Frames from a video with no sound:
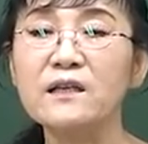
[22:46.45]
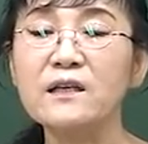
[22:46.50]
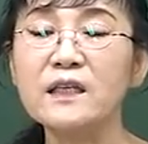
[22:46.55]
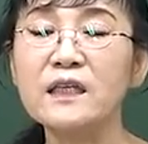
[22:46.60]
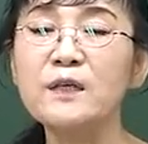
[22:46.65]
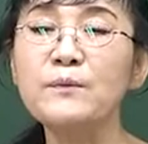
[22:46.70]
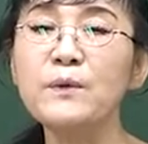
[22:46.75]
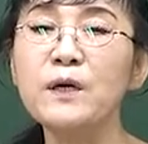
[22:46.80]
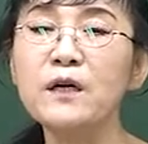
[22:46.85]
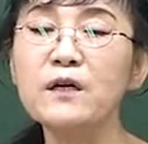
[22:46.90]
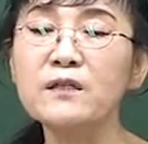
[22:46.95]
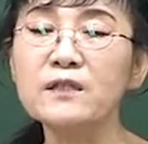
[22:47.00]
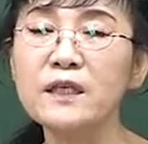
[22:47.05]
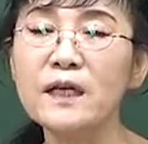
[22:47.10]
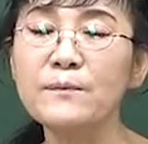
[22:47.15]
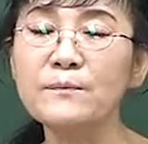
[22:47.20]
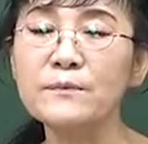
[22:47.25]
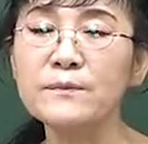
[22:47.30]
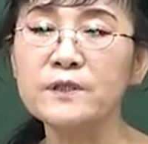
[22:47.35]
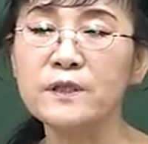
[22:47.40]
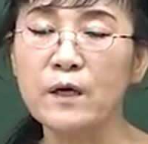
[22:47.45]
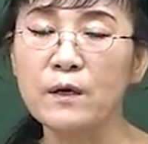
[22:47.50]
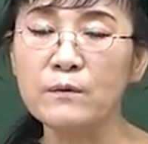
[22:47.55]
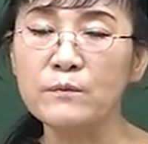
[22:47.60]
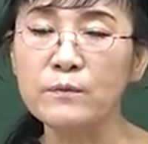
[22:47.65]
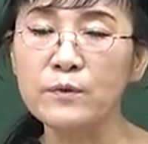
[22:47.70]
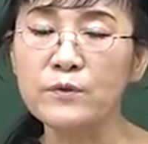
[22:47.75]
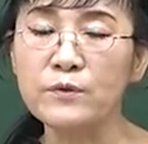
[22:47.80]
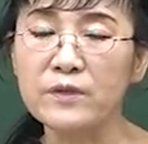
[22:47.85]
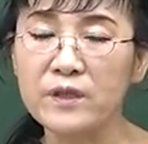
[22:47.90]
김영삼
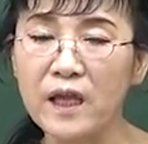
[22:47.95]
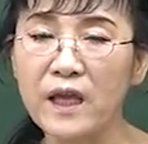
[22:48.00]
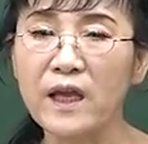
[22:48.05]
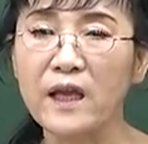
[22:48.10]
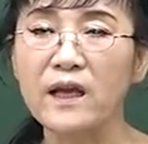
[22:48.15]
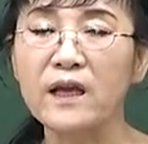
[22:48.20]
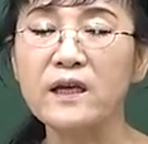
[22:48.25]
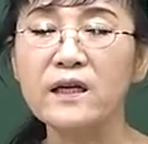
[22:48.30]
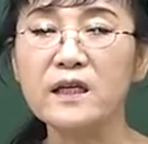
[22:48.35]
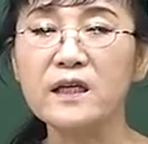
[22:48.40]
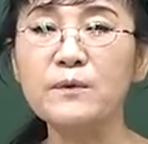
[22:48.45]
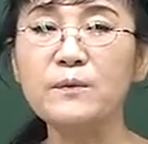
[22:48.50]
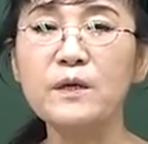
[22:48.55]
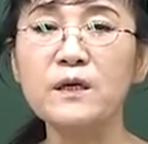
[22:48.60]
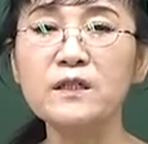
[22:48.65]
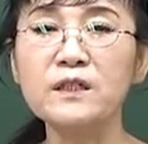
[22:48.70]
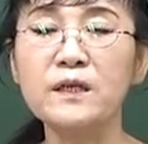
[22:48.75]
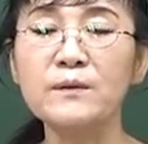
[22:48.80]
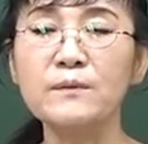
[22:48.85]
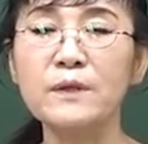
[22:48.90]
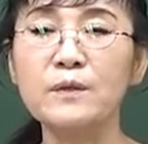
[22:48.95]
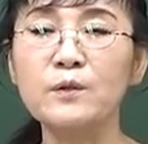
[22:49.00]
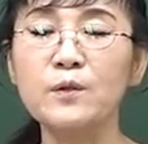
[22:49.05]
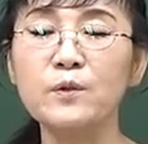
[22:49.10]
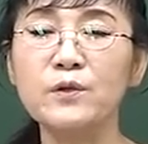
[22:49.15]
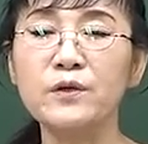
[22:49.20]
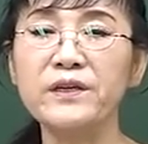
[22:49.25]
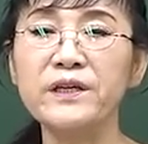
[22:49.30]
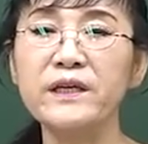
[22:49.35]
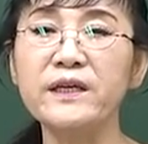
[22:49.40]
정부 때 김영삼
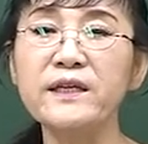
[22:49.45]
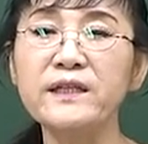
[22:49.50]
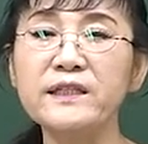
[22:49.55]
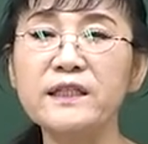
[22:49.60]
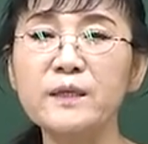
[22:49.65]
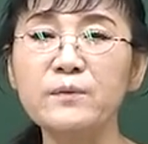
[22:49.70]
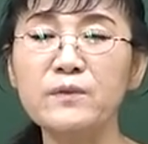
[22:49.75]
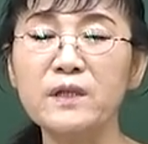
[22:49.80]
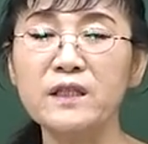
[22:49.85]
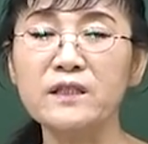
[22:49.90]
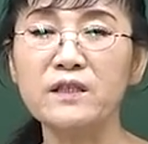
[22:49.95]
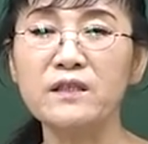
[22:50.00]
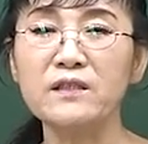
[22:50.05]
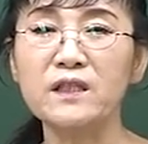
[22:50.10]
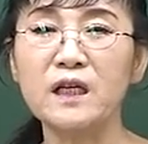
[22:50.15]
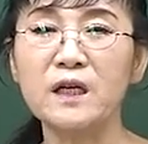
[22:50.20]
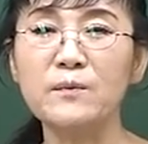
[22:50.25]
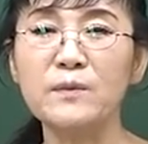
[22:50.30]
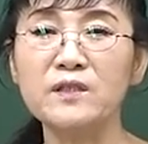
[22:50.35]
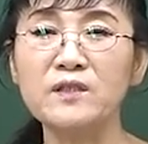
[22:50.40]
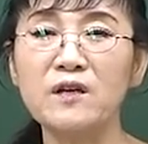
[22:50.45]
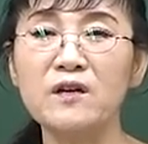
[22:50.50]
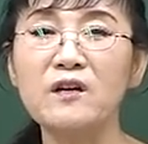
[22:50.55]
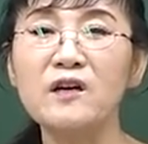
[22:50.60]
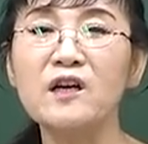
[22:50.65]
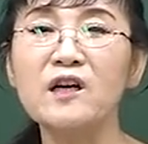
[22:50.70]
대통령이 일제문화청산하면서